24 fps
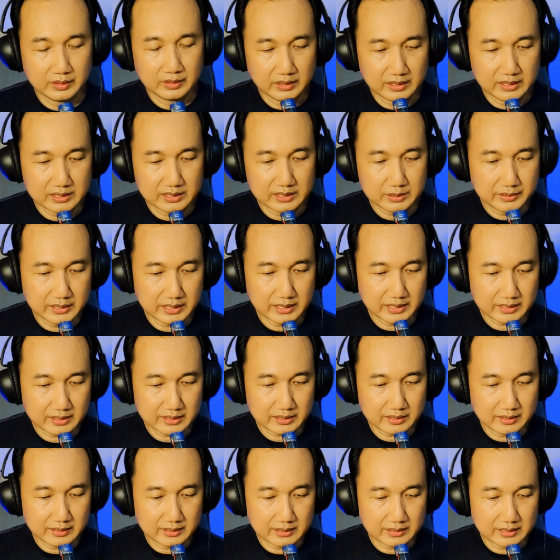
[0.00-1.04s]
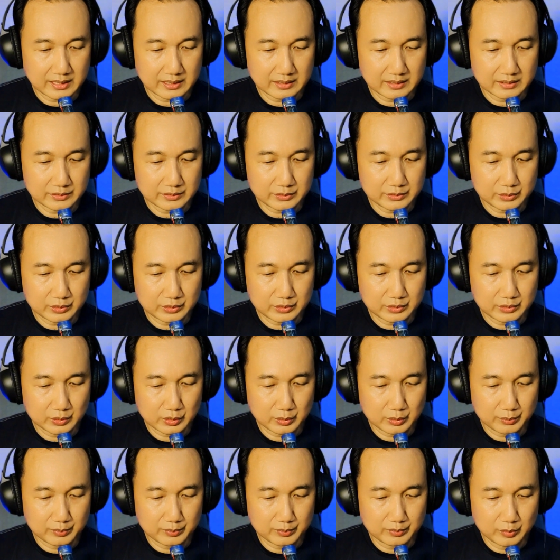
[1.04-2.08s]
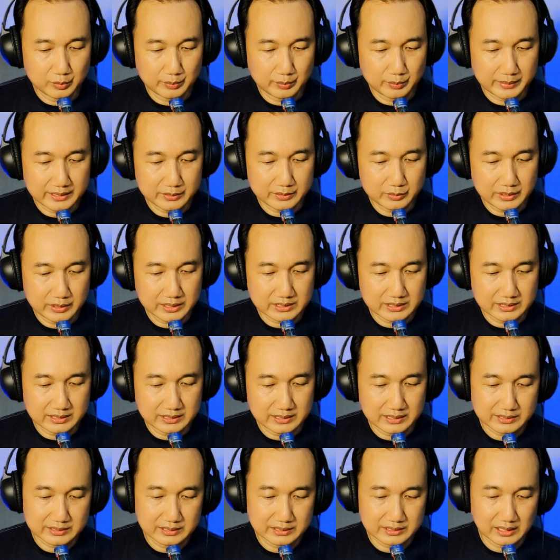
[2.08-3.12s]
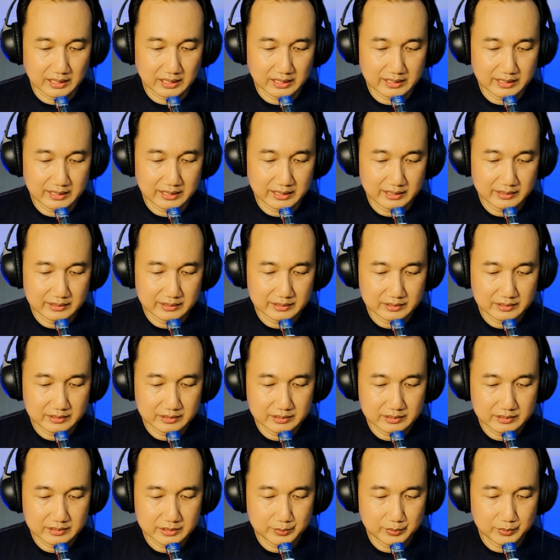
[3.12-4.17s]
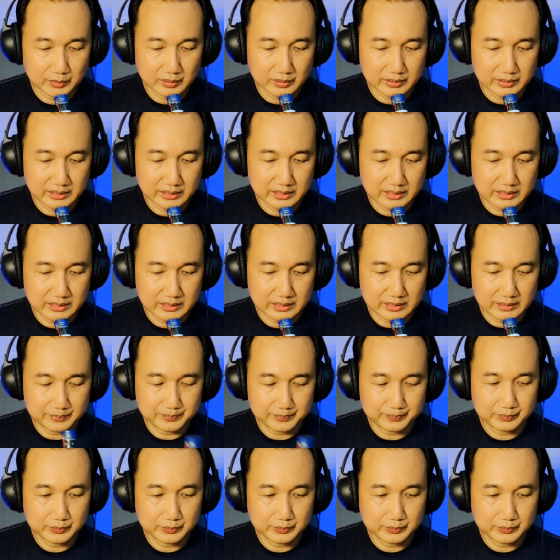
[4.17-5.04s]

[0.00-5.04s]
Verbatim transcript: ini sebenarnya cukup lumayan juga sih yang standarnya ya. Spoolnya ini